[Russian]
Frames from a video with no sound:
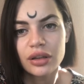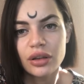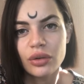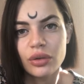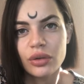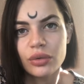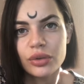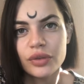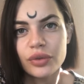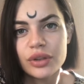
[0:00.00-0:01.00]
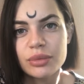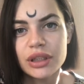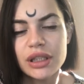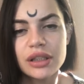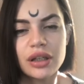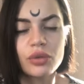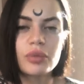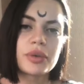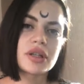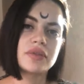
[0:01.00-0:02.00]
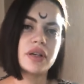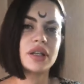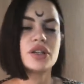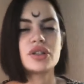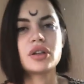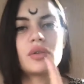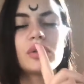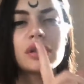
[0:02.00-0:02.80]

но у него, смотрите, какое противоречие.